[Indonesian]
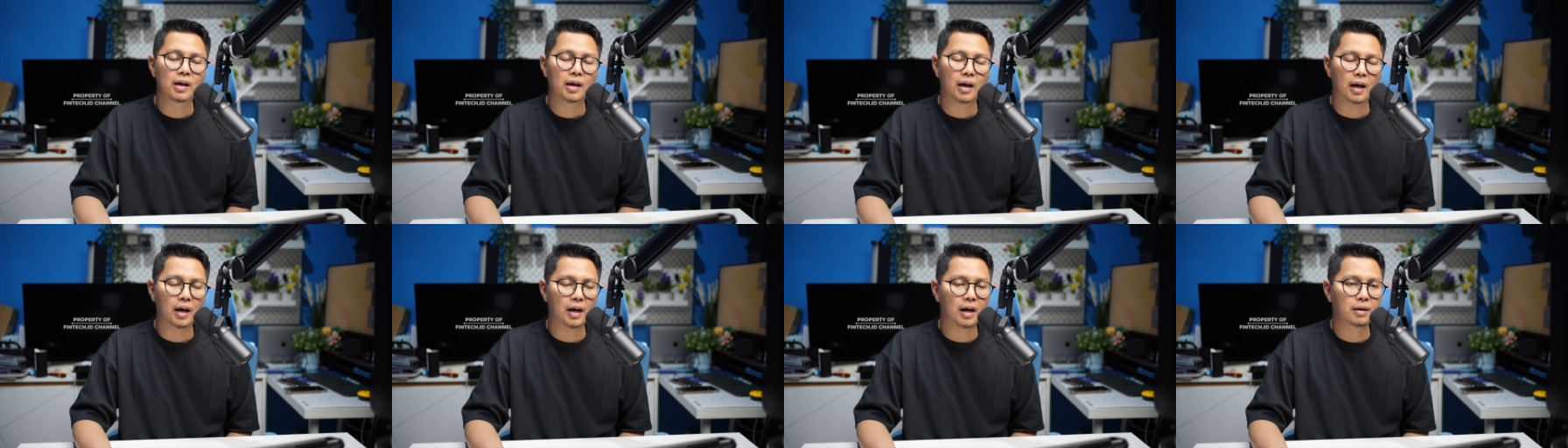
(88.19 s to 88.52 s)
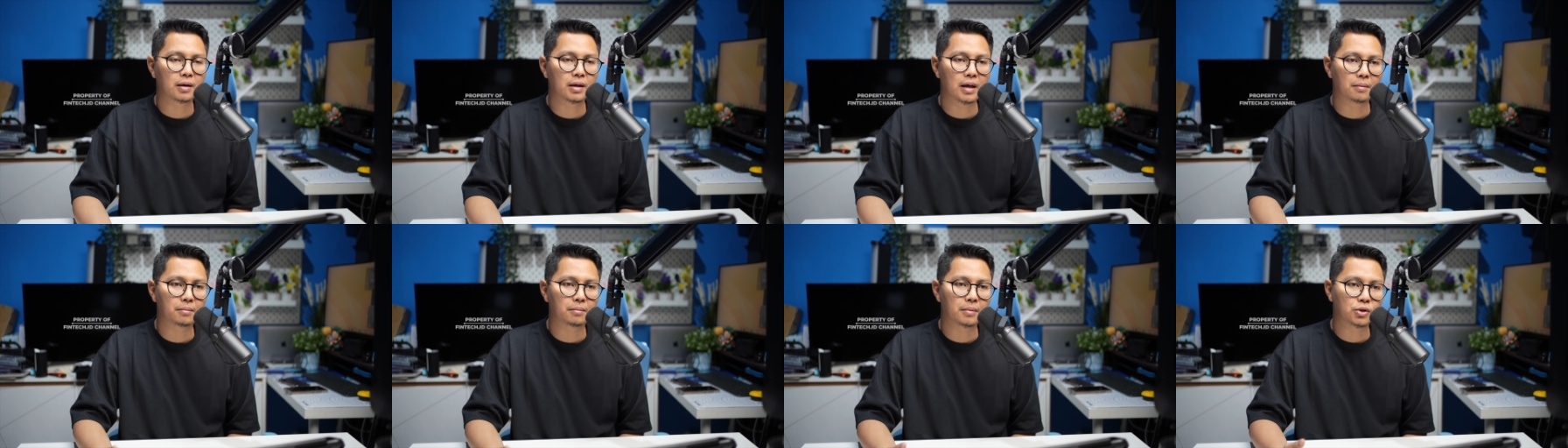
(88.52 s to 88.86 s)

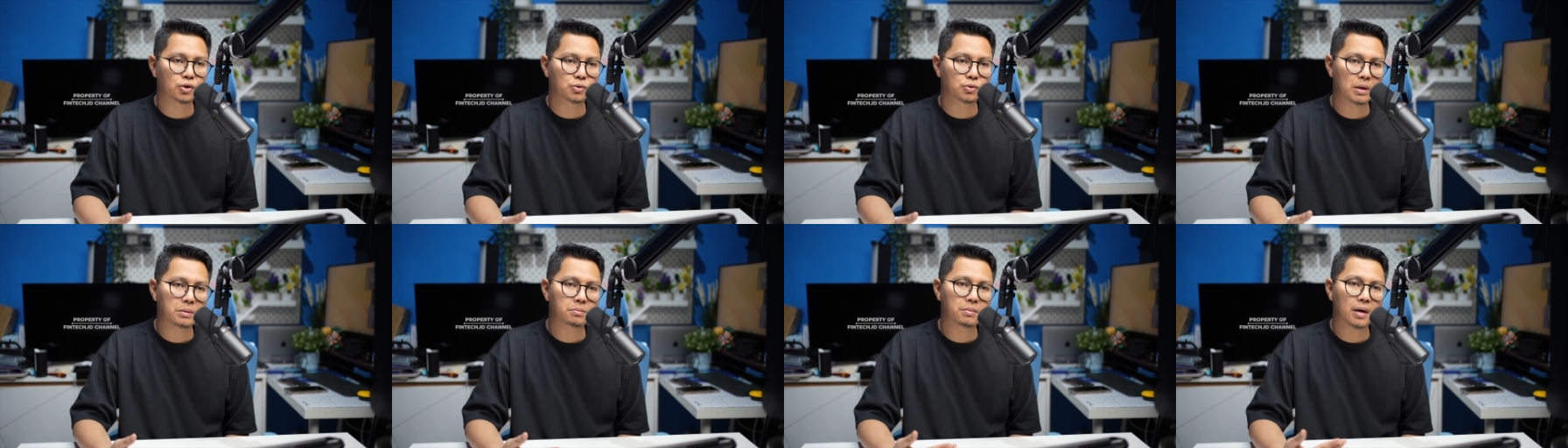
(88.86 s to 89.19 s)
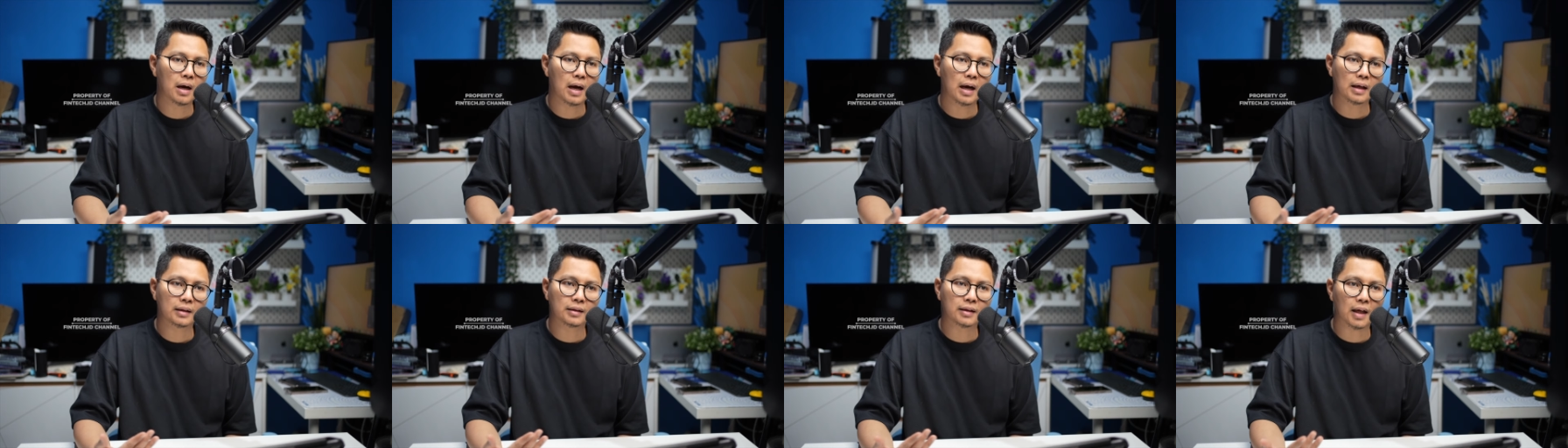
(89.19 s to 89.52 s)
Karena ya cuman
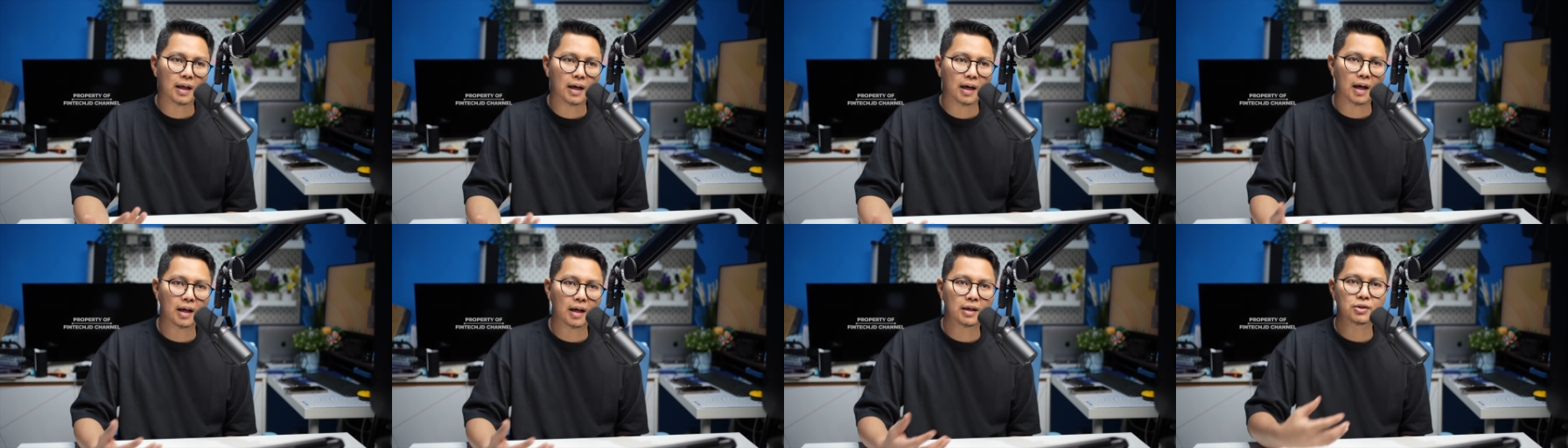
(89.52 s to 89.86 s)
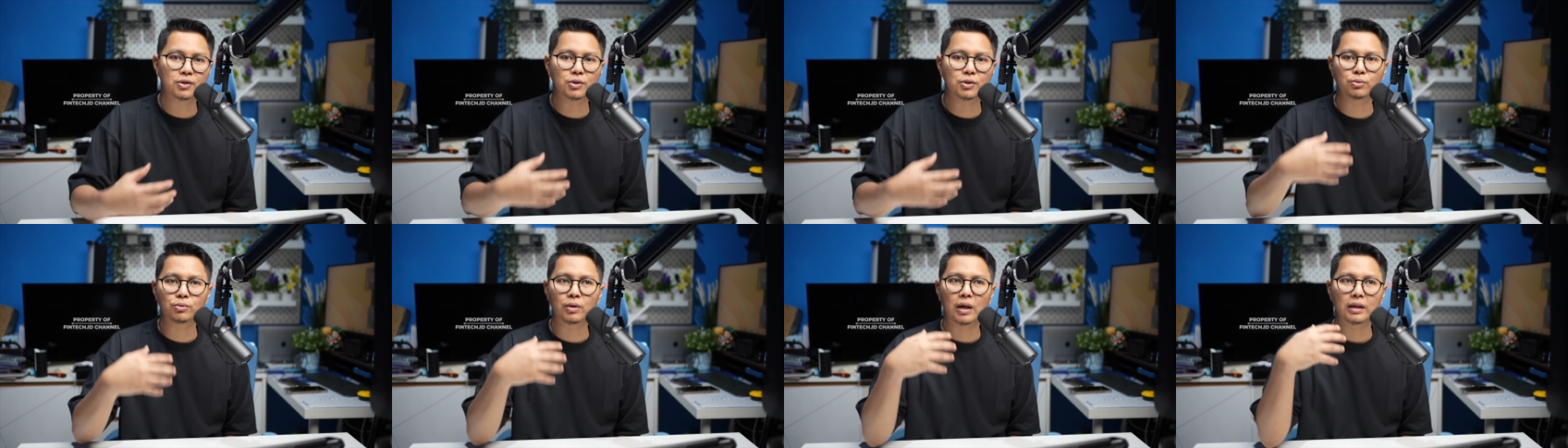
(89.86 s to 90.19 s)
mengantarkan
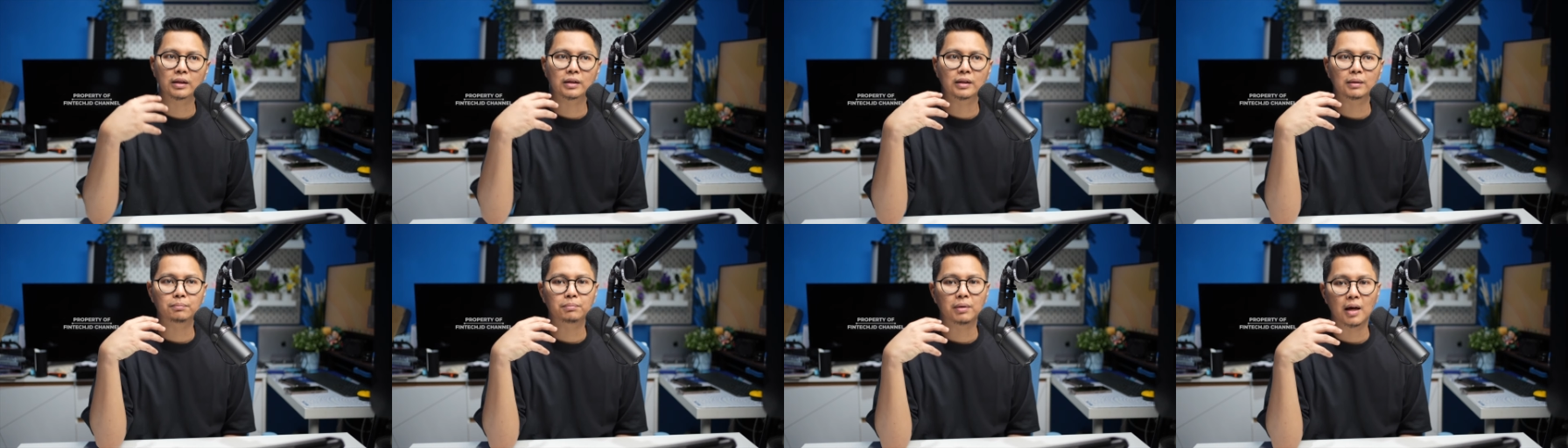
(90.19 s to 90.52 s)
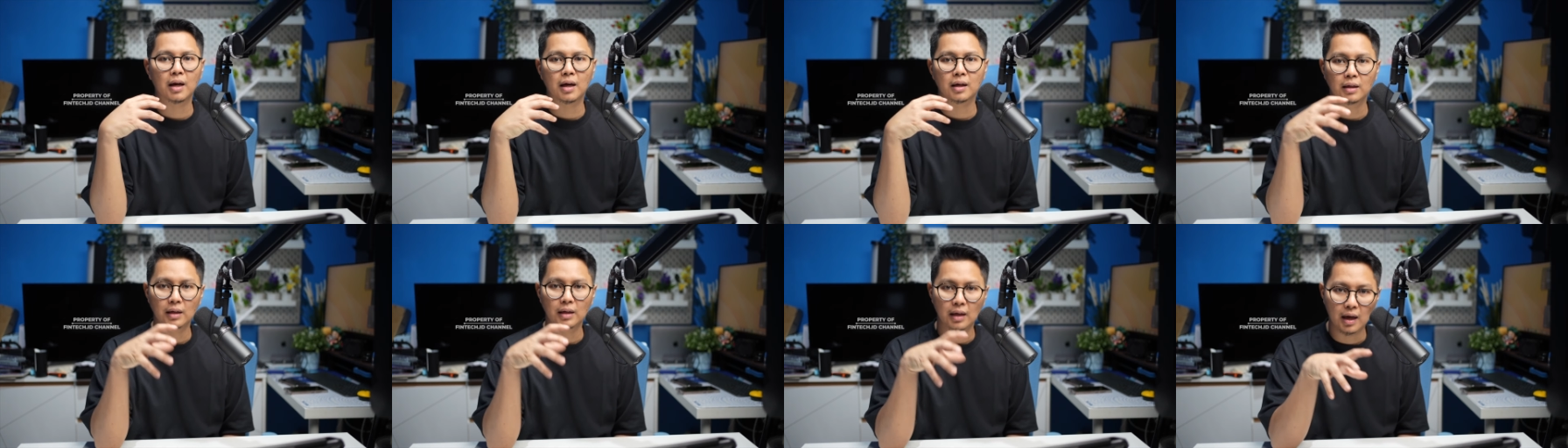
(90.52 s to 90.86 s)
surat
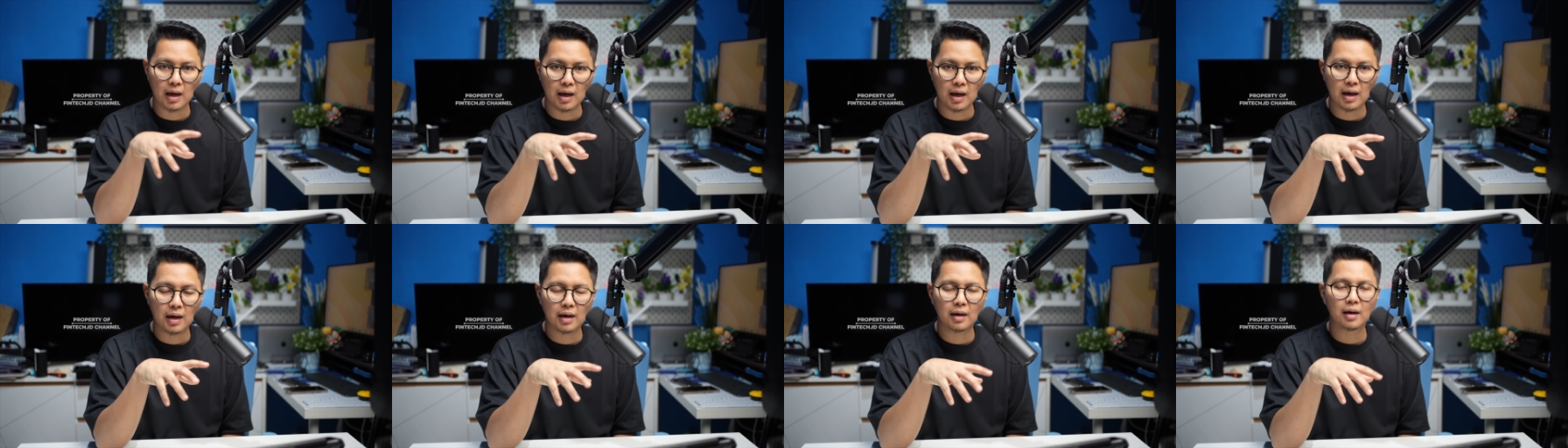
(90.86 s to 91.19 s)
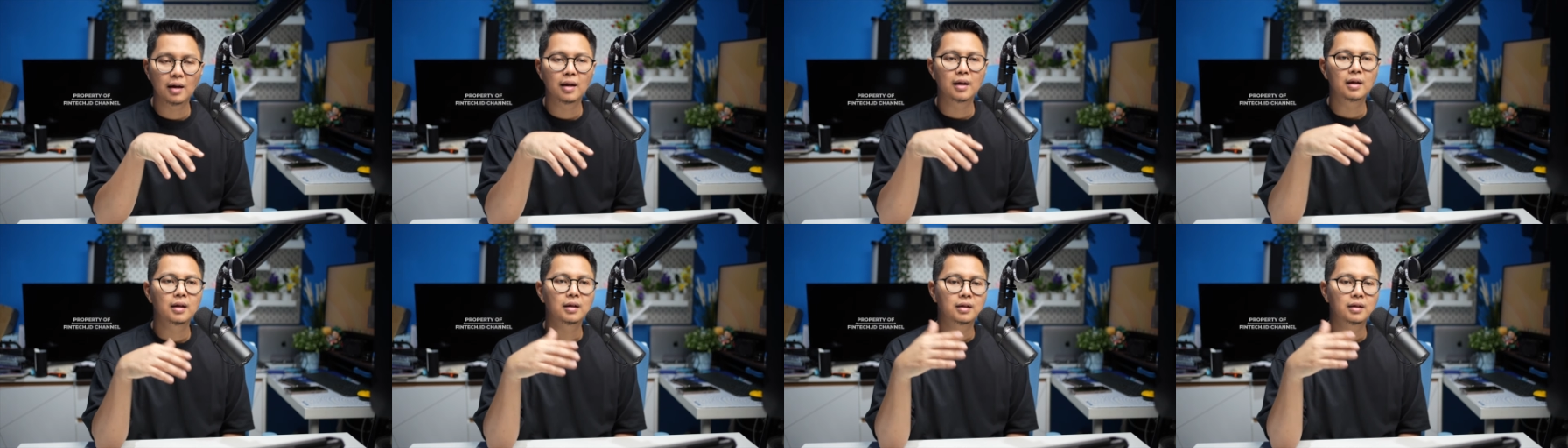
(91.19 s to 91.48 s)
penagihan,